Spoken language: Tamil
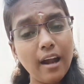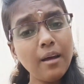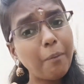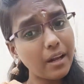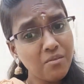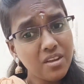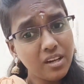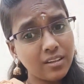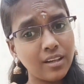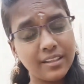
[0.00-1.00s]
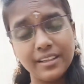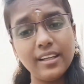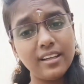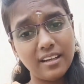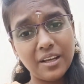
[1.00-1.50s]
ஆனா படை வீரர்கள்
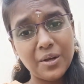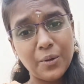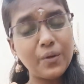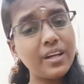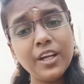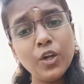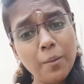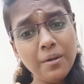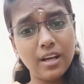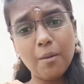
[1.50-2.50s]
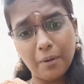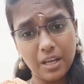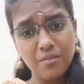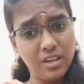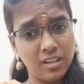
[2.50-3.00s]
கிட்ட இல்ல உடனே நோவினாக
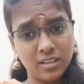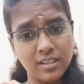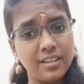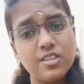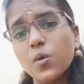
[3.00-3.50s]
படை வீரர்கள் கிட்ட